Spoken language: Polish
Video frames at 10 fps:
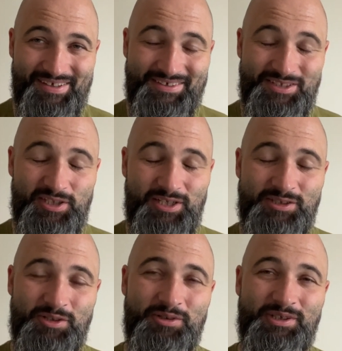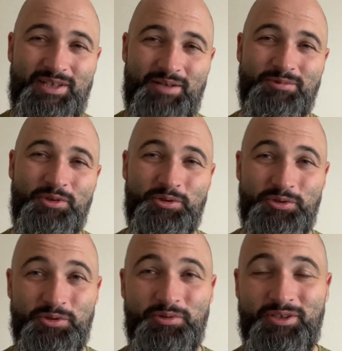Dzisiaj stoi tam
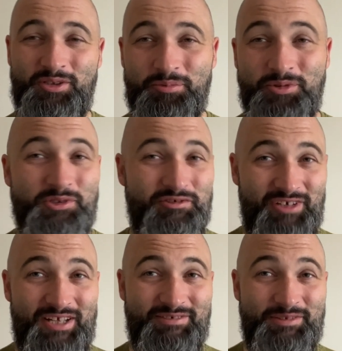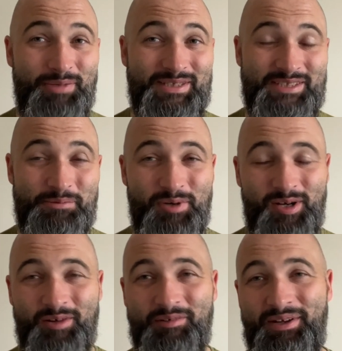kościółek Dominus Flevit, Pan
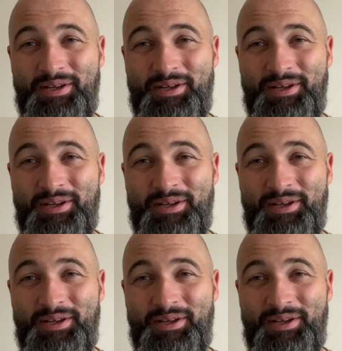zapłakał